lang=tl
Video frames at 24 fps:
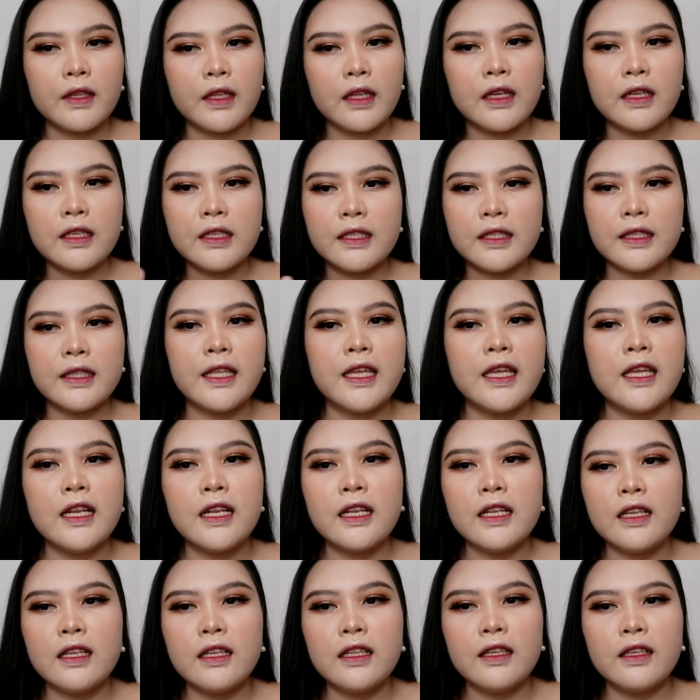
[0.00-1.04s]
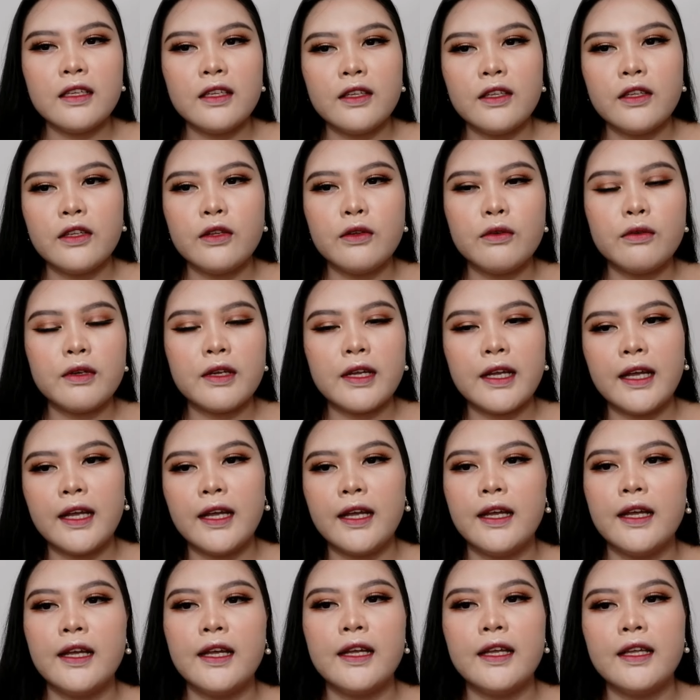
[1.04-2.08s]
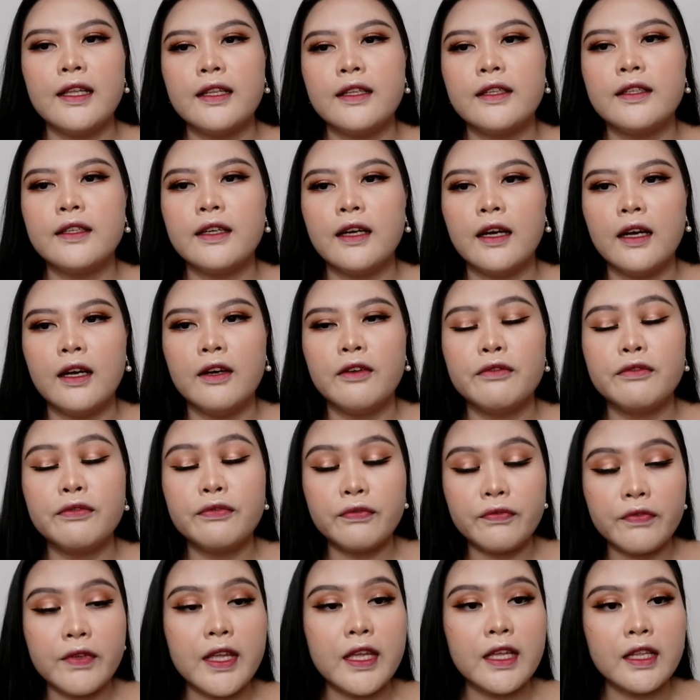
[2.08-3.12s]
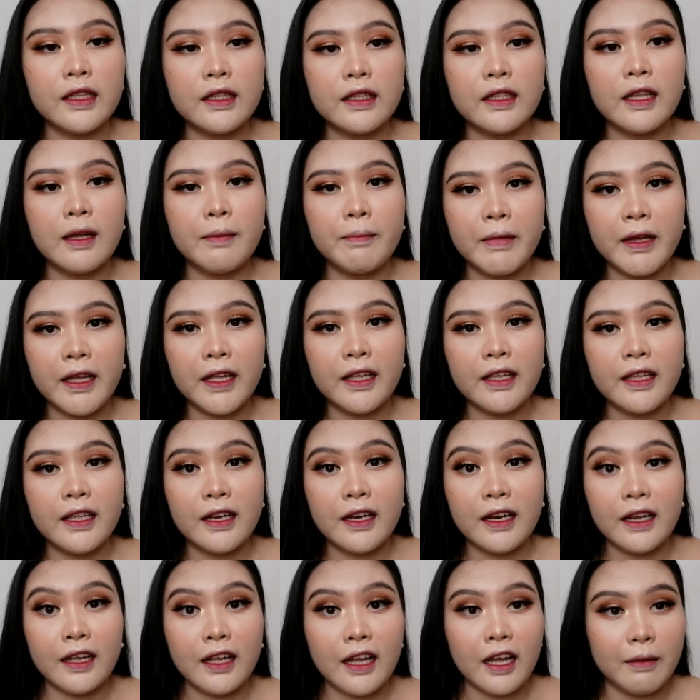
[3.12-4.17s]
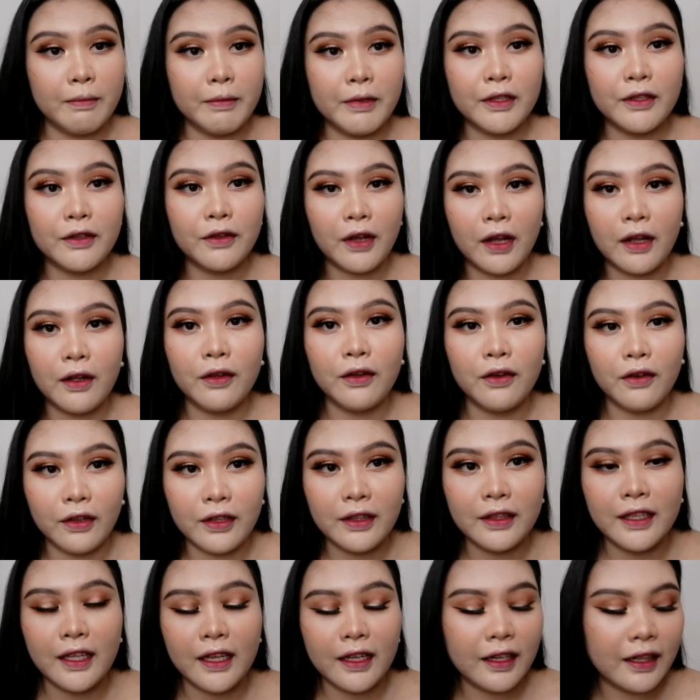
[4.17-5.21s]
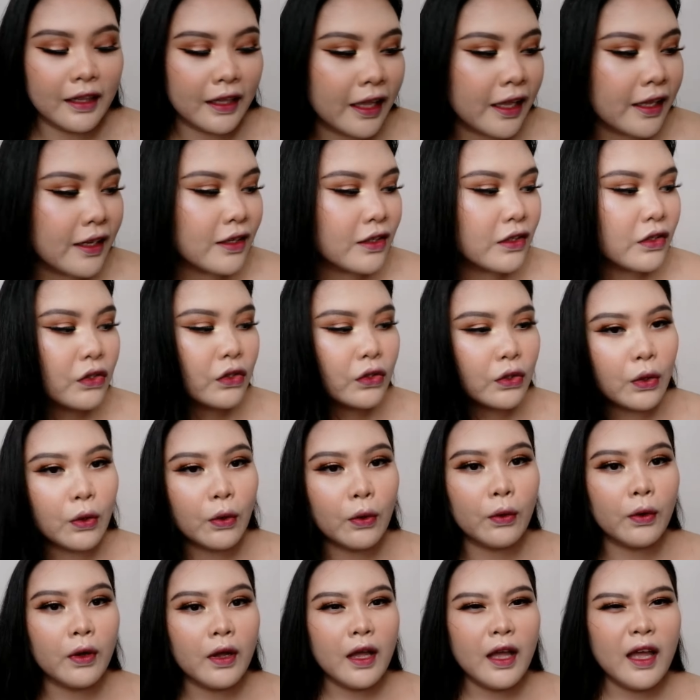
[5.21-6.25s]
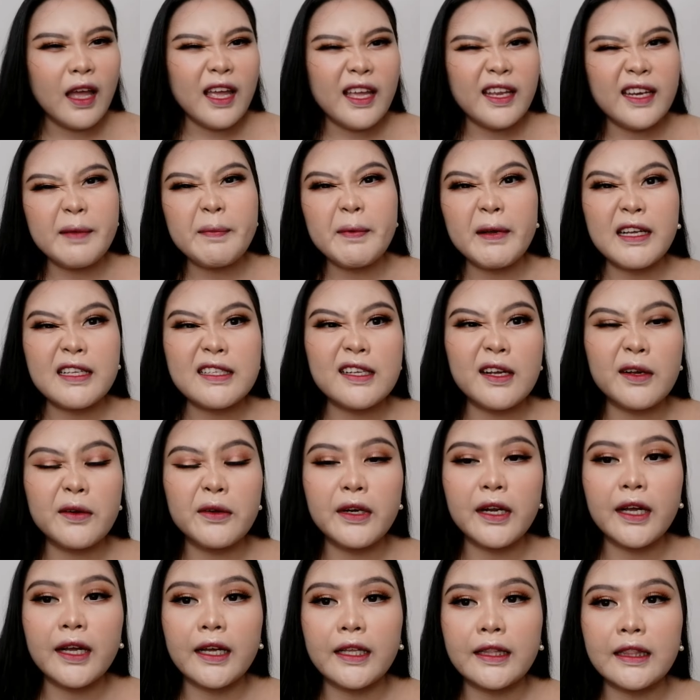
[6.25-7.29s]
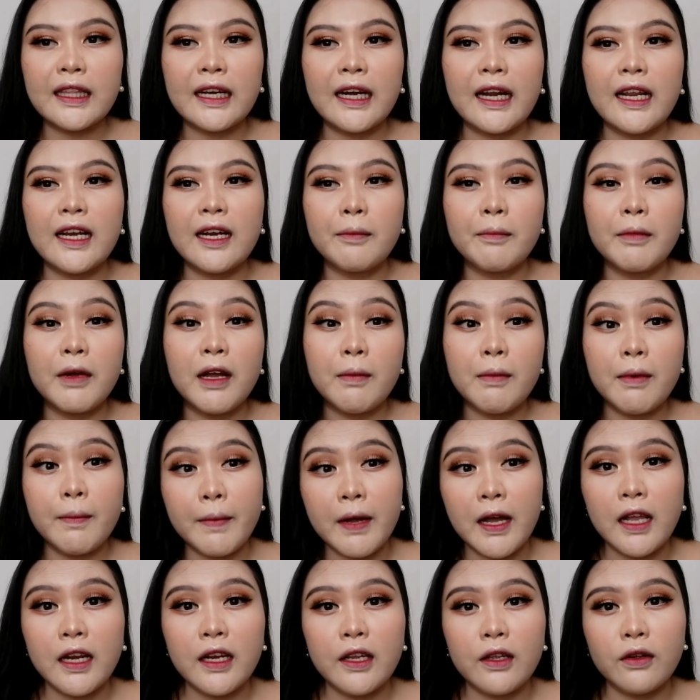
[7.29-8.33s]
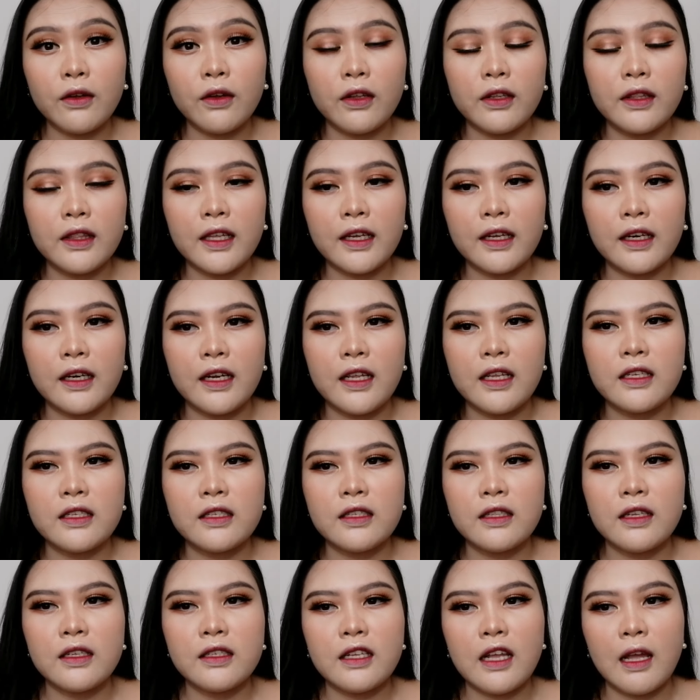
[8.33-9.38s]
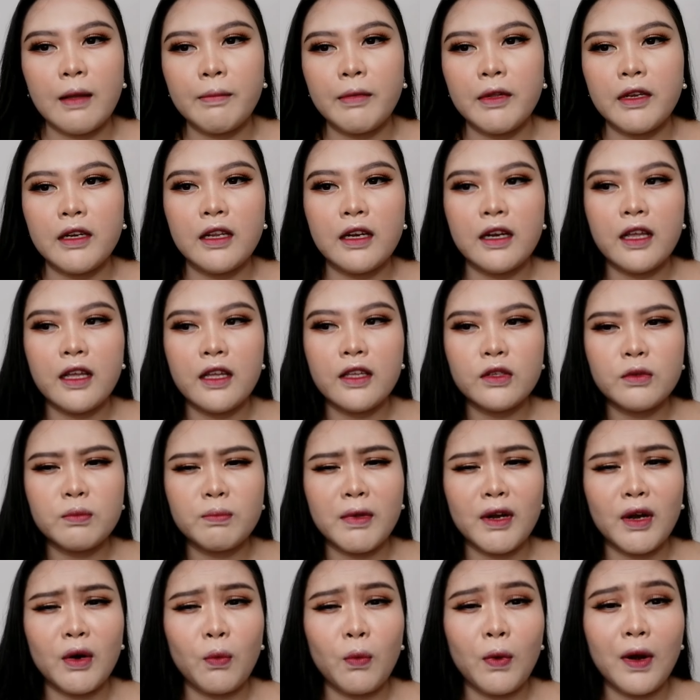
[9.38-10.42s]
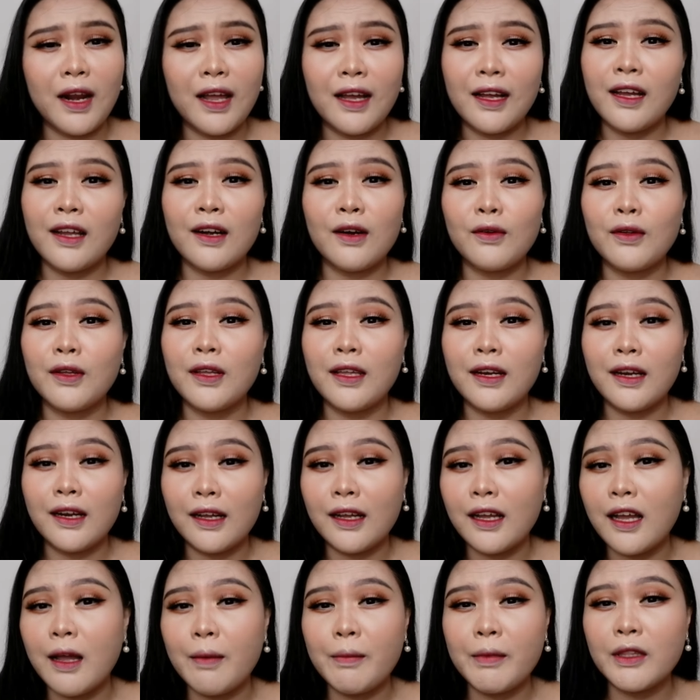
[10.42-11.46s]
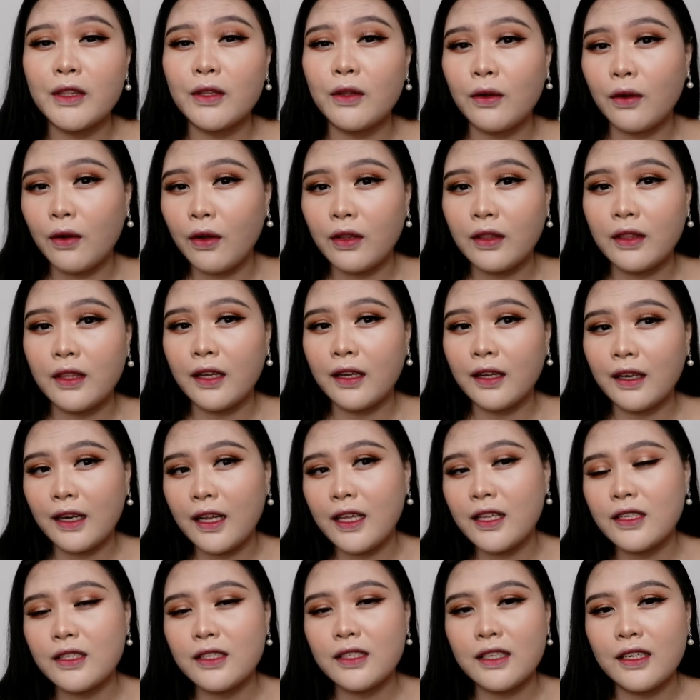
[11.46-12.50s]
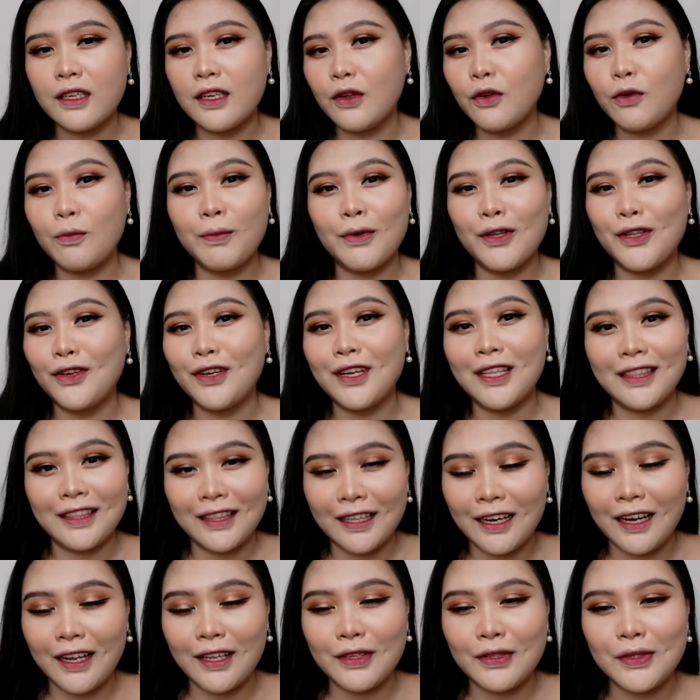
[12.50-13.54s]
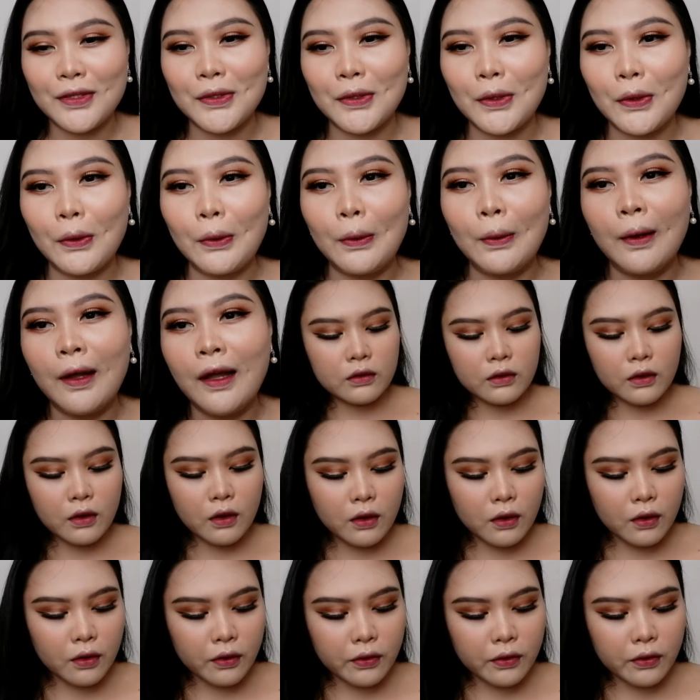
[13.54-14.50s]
still, you can um, feel na may ginagamit kang contact lens. So, di ba kasi ako nakatry ng mga mamahaling contact lens na sabi nila is parang wala ka raw ginagamit na contact lens. Hindi ko pa na-try. So, so